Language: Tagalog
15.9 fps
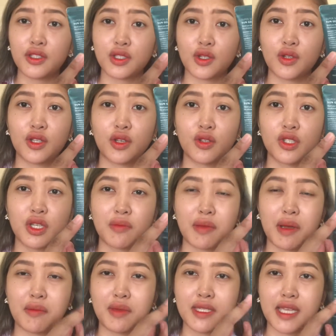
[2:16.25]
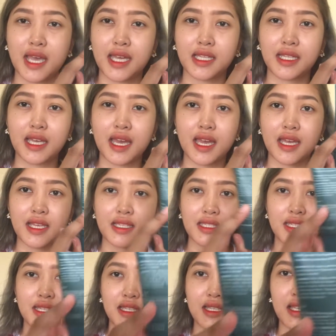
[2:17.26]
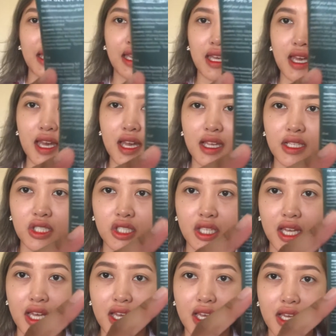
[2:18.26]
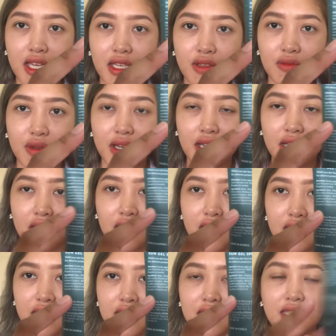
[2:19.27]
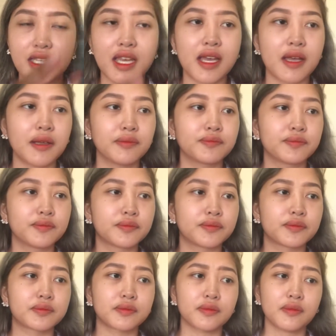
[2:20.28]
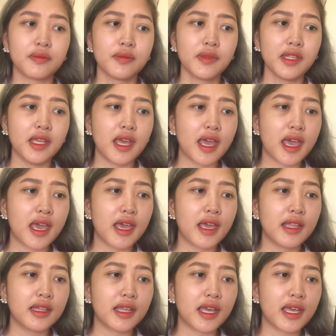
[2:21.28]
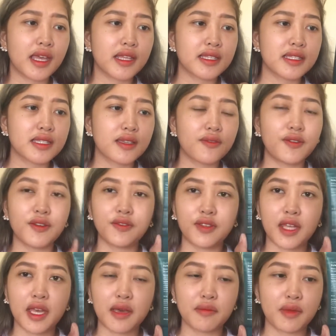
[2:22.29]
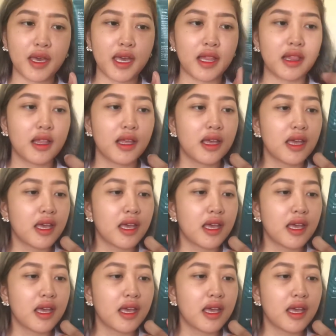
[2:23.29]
So, hindi ko siya babasahin guys. Ayan siya, yung mga ingredients niya and it's 50 ml.